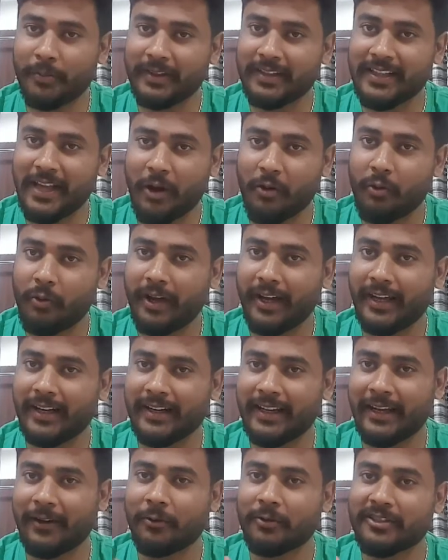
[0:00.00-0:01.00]
भी दिया हुआ है
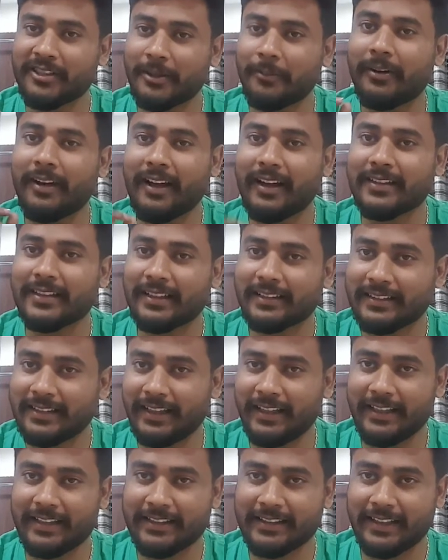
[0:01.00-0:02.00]
नैनो सिम लगा सकते
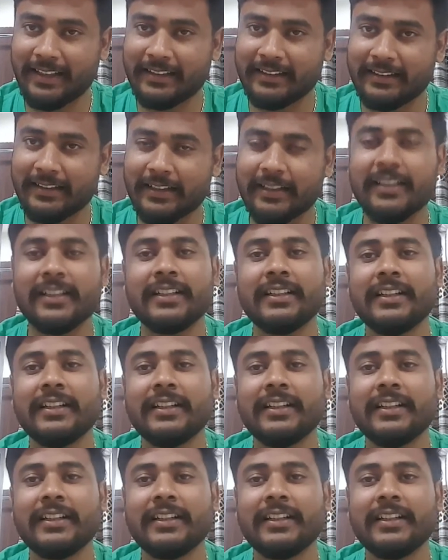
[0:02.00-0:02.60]
हैं इसके अंदर